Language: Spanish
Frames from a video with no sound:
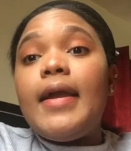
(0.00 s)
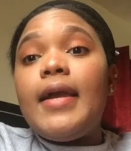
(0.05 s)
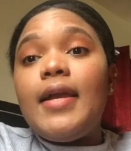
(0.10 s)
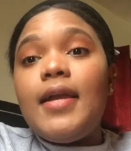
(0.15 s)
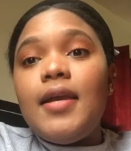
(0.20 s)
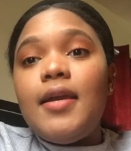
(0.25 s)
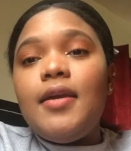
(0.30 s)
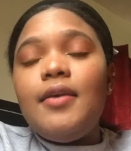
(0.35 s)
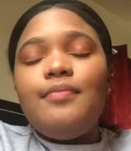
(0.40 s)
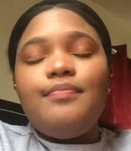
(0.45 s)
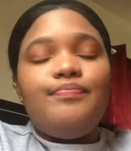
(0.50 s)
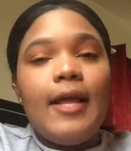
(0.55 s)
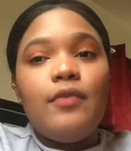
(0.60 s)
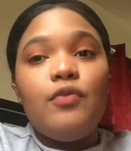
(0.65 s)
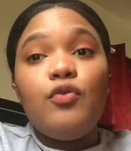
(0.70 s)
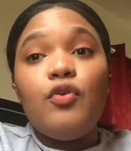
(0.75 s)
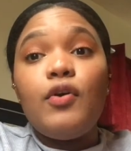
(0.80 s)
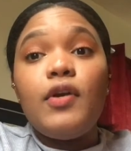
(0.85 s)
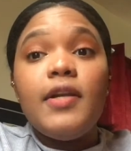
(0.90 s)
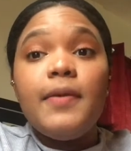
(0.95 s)
y
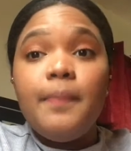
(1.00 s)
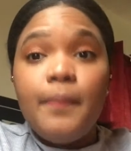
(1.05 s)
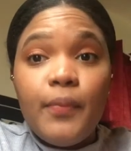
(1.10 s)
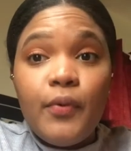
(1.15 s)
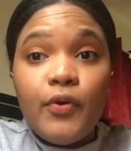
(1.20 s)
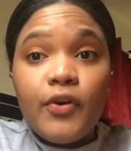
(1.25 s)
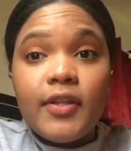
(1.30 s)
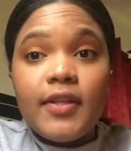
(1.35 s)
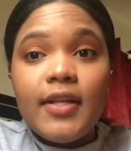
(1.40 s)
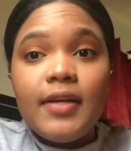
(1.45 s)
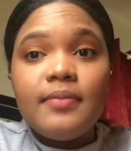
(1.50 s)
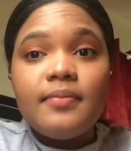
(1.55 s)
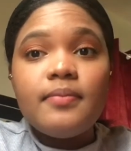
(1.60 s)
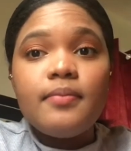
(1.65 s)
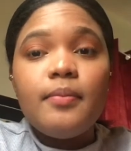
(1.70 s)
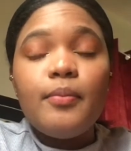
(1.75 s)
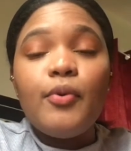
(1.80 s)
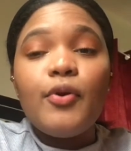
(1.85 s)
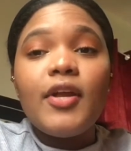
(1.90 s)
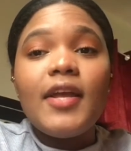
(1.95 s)
no le importa
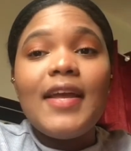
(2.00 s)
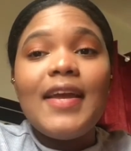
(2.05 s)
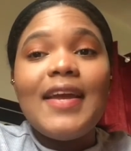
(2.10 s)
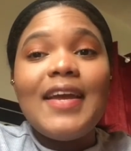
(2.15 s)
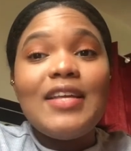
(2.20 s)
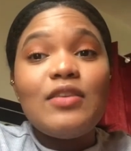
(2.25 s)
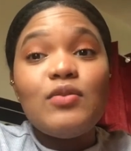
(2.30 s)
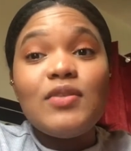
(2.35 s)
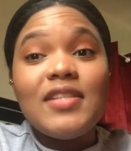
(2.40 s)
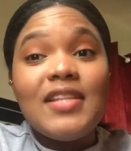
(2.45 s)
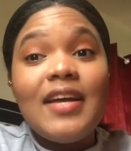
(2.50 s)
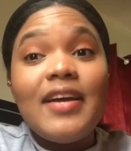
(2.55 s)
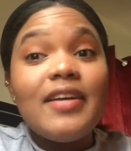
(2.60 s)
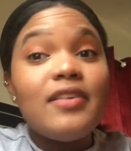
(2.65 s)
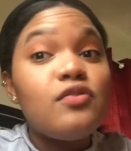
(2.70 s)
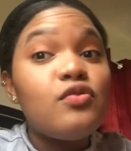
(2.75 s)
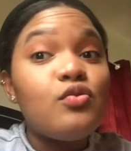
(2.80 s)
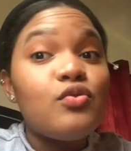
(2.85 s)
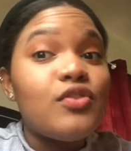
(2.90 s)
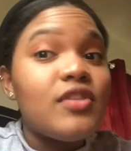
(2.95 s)
porque eso está
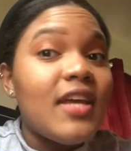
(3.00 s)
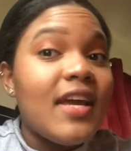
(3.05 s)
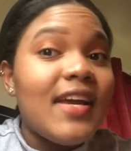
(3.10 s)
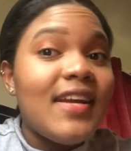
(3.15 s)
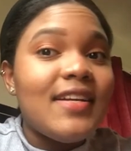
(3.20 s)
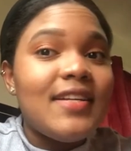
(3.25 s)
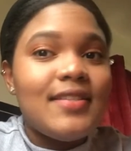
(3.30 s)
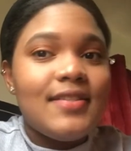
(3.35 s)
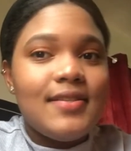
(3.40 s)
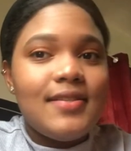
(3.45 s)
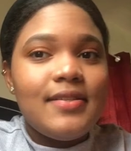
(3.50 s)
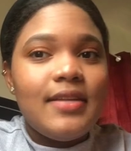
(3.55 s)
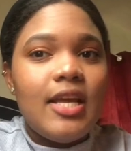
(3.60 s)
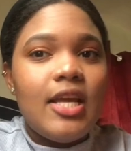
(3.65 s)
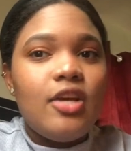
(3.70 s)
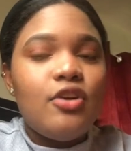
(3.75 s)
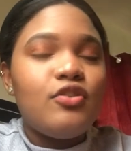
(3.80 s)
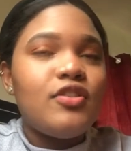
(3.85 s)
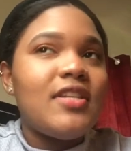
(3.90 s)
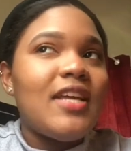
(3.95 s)
en sus genes.
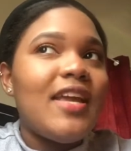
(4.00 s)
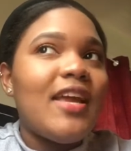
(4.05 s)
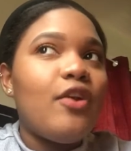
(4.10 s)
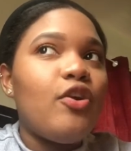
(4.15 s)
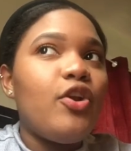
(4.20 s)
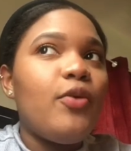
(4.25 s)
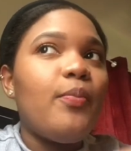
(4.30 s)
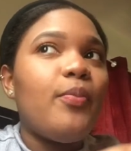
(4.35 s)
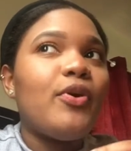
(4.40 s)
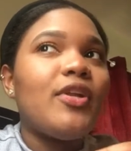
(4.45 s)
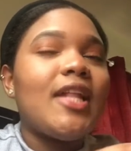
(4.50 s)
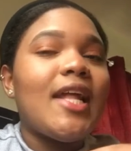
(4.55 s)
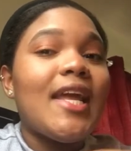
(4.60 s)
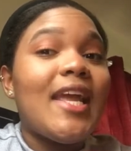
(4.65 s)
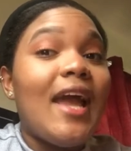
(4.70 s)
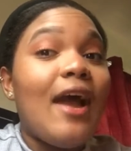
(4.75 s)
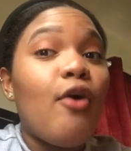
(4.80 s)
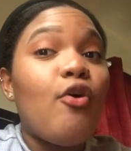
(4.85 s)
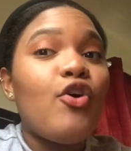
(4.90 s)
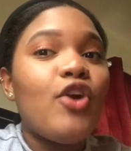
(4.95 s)
O sea, ya no le importa
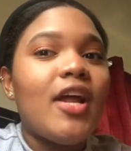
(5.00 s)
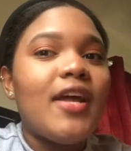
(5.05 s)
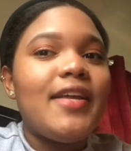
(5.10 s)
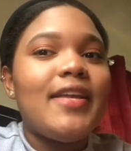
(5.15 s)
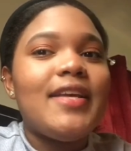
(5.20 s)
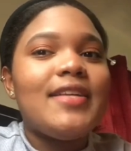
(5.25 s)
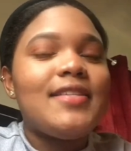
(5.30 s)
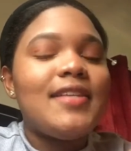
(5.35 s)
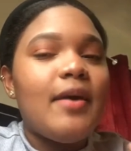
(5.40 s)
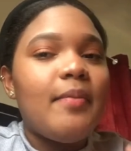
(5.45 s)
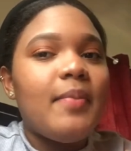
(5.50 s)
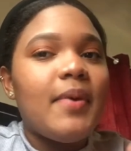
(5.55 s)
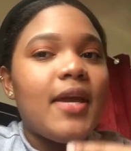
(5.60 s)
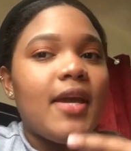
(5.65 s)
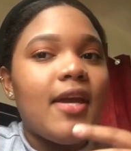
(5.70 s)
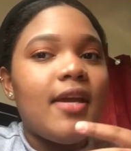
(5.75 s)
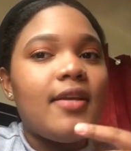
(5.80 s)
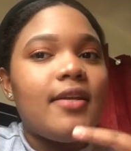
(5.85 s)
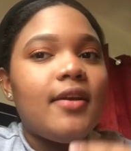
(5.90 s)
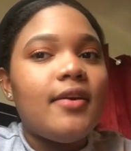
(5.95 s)
que ahora ella sea
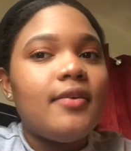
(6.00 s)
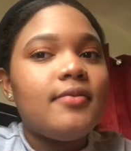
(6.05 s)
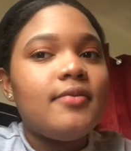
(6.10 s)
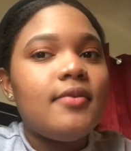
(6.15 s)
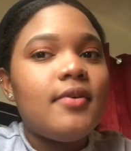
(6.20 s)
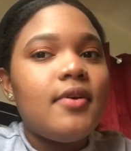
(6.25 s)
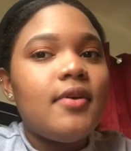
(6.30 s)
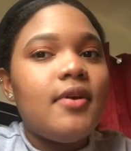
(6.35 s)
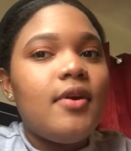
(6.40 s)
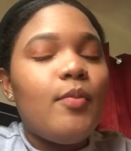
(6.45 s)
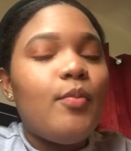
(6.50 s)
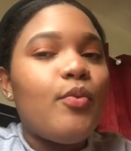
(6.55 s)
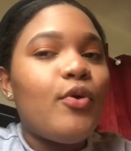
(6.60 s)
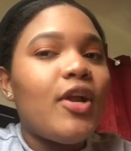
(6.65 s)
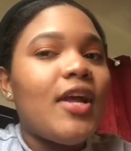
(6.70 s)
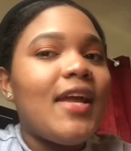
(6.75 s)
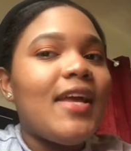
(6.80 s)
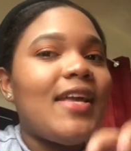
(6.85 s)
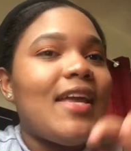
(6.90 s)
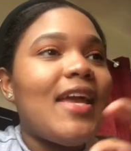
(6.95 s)
pequeña,
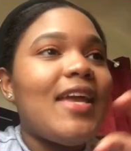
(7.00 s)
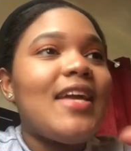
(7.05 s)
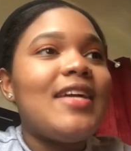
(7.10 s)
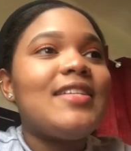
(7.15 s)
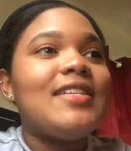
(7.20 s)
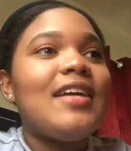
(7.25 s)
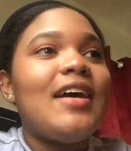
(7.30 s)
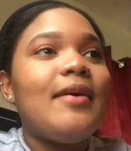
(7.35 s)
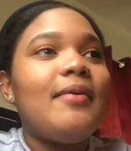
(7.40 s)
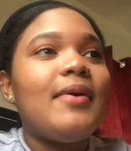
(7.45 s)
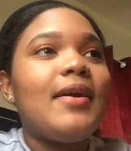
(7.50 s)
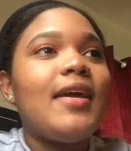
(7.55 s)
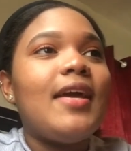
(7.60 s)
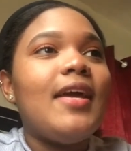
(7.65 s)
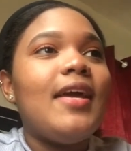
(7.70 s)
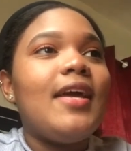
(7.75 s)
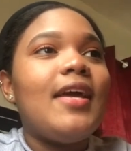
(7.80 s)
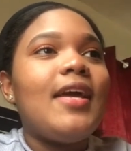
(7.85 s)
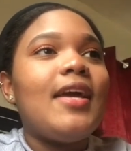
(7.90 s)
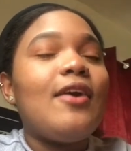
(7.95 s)
porque ella ya sabe,
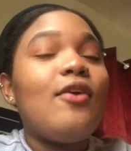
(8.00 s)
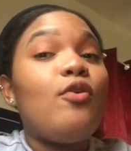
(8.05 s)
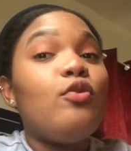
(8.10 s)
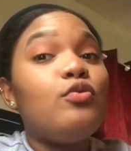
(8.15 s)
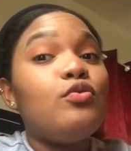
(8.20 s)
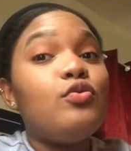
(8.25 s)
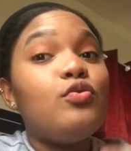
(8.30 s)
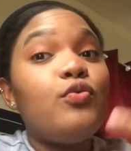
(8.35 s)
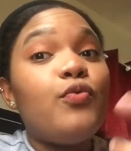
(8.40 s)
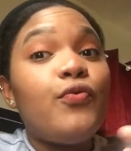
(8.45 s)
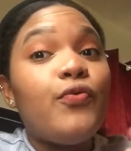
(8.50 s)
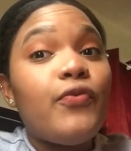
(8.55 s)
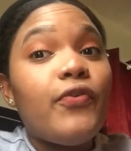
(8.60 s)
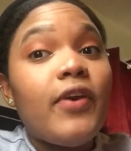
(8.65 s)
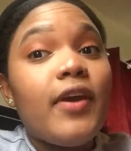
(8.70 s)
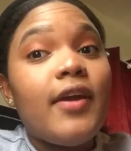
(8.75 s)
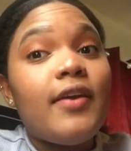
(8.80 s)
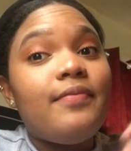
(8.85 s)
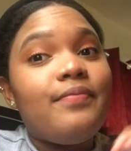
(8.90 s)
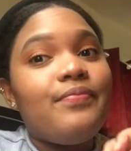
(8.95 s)
con su
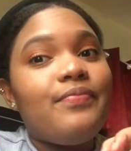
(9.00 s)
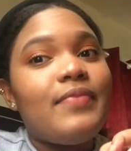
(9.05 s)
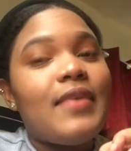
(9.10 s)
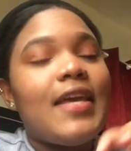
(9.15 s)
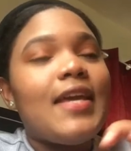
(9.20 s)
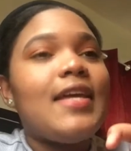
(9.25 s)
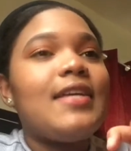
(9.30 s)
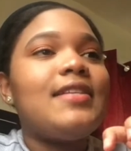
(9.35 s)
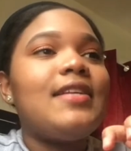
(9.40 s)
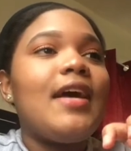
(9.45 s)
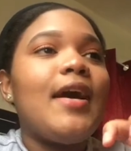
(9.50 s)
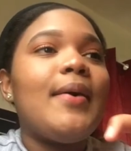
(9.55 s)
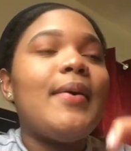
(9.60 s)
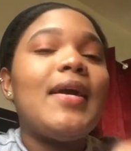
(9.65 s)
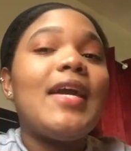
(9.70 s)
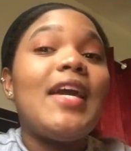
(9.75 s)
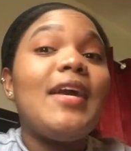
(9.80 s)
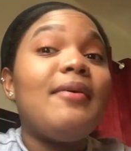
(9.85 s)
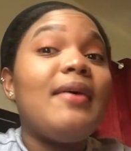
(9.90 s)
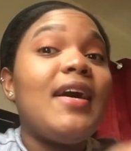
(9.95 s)
fe, ella sabe
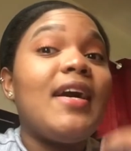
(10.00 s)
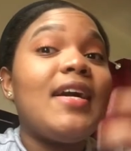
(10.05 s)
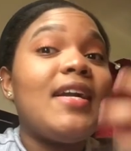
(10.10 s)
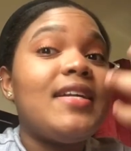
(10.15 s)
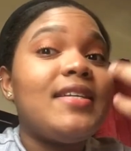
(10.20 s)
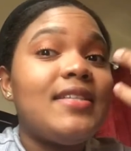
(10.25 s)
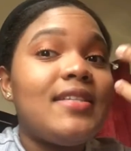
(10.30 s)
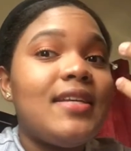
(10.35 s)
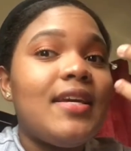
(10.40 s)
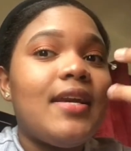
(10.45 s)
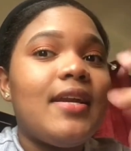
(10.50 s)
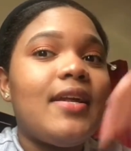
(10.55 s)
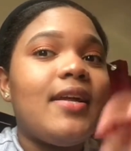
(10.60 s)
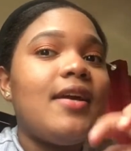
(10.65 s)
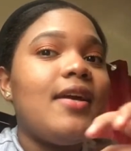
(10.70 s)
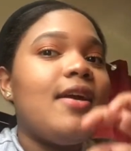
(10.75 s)
que va a crecer